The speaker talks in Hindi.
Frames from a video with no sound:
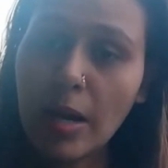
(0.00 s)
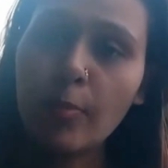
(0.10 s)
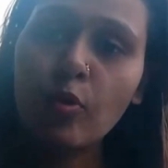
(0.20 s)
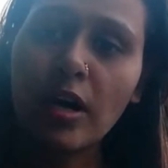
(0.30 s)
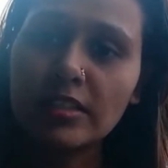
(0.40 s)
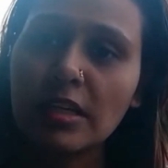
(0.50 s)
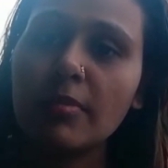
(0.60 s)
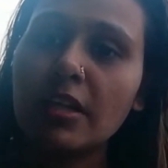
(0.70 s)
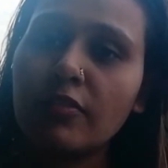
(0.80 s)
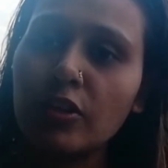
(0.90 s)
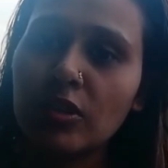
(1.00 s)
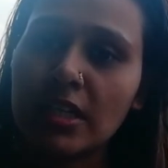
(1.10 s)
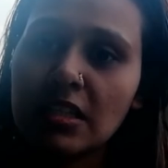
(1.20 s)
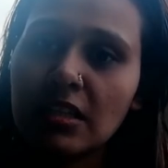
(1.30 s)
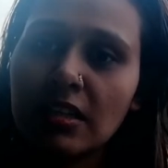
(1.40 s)
so, आपको आज का मेरा वीडियो
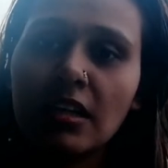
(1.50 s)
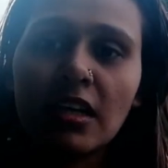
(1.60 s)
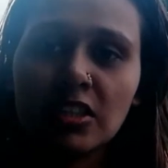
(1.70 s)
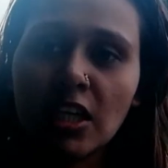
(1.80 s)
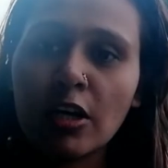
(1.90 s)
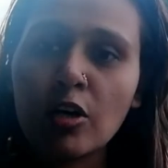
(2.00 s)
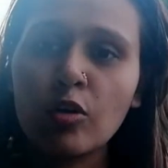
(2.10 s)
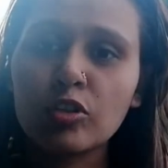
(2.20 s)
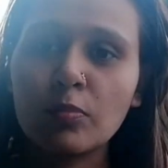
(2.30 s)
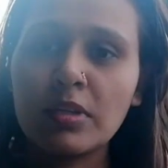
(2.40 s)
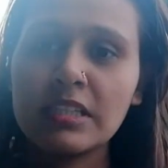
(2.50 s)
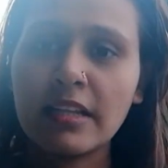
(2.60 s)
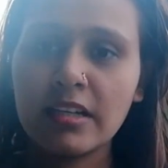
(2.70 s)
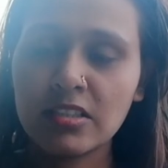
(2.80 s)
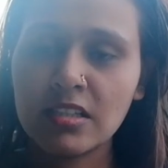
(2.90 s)
कैसा लगा अगर अच्छा लगा होगा तो प्लीज़
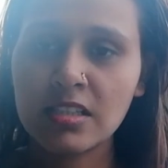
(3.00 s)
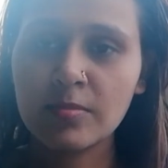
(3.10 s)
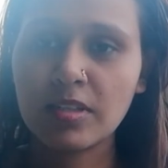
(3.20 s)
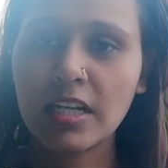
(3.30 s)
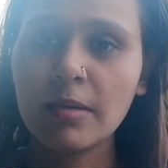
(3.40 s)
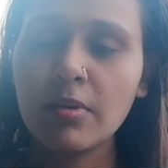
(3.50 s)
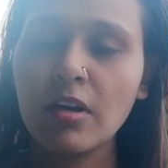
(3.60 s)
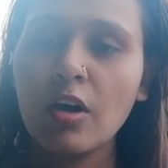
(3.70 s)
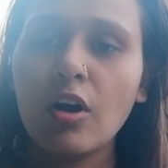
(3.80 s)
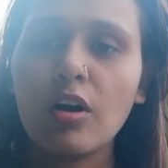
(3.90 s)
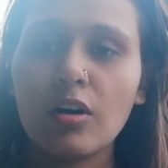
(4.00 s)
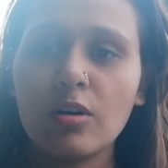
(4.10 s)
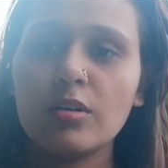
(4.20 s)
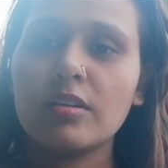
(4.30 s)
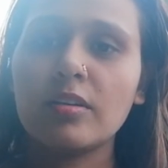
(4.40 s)
लाइक शेयर सब्सक्राइब
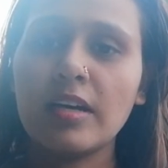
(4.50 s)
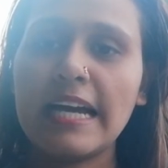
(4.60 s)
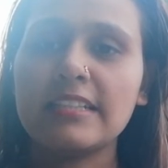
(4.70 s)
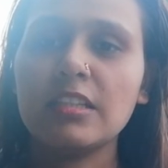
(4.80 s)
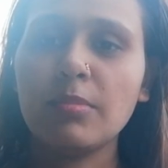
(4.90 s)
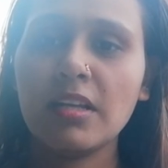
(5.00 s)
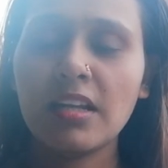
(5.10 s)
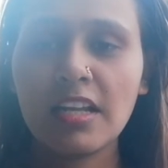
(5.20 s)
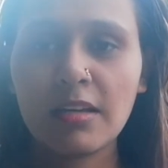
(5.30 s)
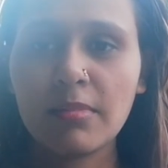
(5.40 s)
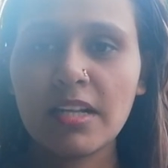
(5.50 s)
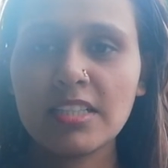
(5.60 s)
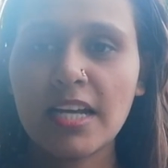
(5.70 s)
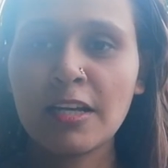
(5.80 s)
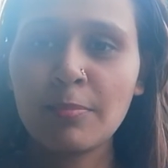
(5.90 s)
और ऐसे ही बने रहिए मेरे
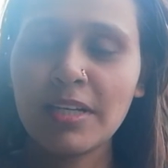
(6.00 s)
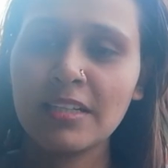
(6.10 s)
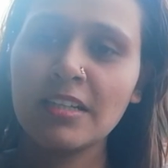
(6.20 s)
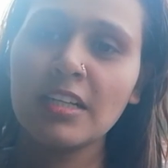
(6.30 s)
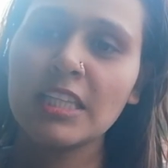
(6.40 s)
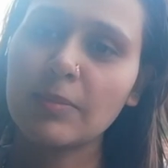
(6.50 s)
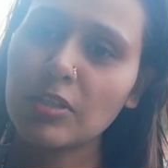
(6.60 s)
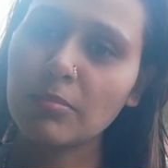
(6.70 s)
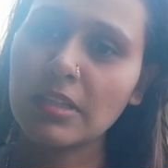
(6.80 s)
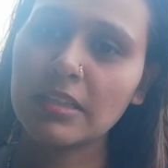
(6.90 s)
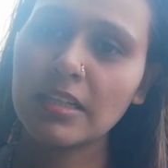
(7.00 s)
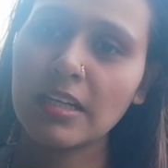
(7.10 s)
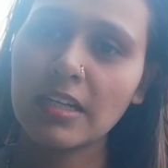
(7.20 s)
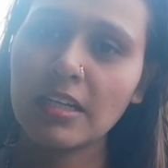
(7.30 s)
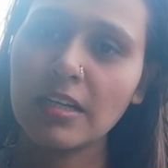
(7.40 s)
चैनल पे तब तक मिलते
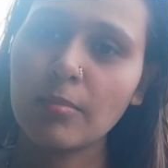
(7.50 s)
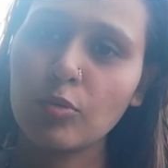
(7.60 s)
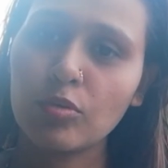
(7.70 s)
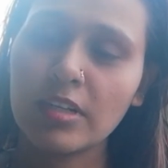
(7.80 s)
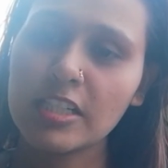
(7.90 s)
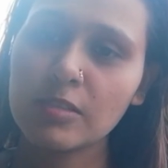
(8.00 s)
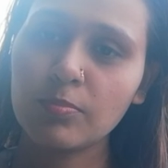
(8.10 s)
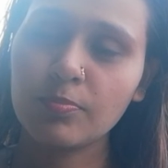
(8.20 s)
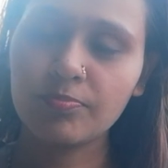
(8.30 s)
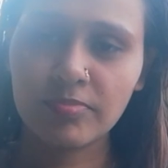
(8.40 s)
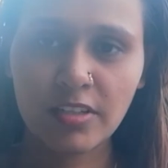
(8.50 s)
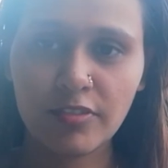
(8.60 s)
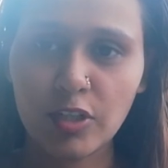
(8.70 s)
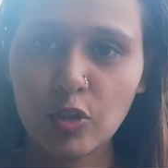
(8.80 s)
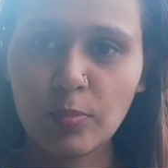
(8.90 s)
हैं हम लोग नेक्स्ट
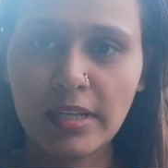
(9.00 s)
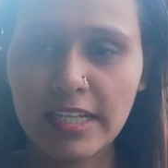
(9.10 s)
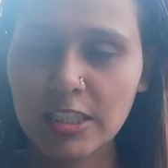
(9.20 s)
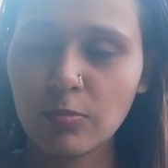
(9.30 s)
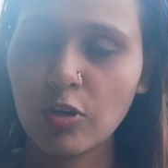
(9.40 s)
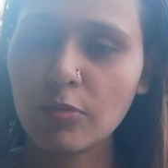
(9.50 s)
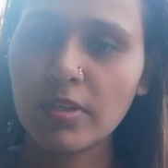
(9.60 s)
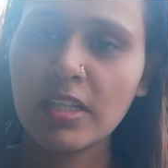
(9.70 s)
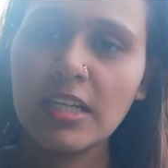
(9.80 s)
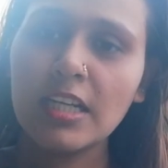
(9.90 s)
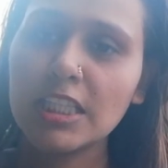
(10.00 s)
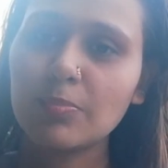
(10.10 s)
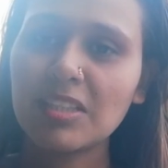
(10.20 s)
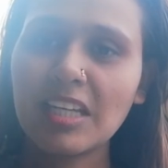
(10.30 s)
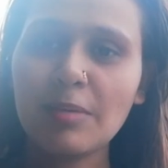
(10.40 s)
वीडियो में नेक्स्ट ब्लॉग में
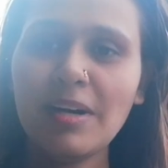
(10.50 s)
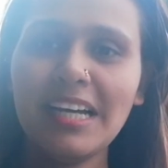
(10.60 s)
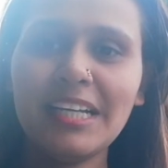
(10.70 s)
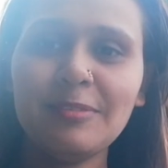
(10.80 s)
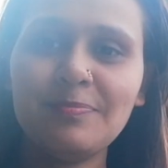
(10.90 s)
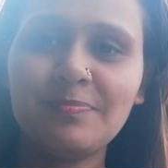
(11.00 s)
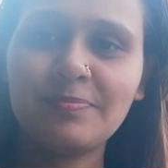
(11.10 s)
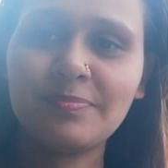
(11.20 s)
तब तक के लिए बाय